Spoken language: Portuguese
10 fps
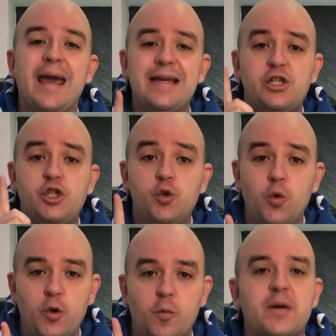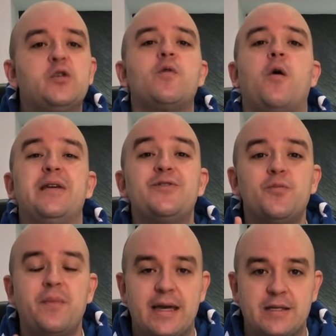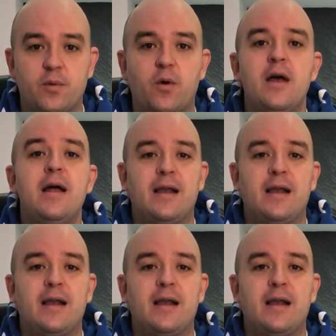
e julho, pessoal, isso mesmo.